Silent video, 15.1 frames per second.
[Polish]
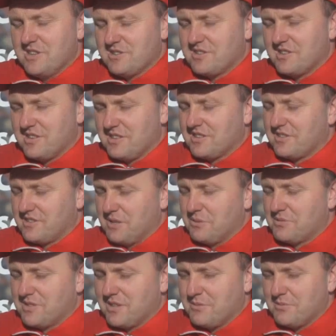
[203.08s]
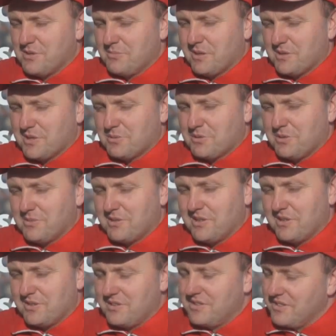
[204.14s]
dzień, że ta Justyna będzie miała ten złoty
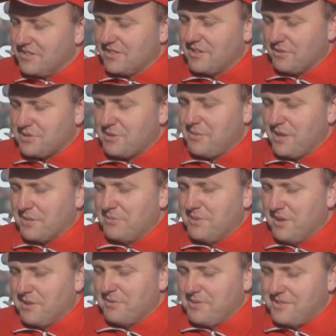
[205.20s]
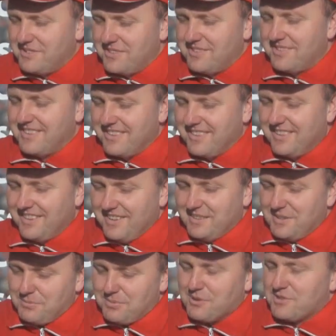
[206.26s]
medal. No i 8 lat minęło i,
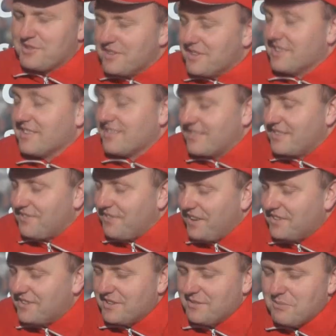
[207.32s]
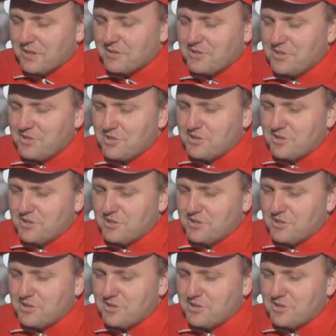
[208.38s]
no i proszę jest. I fajnie i bardzo się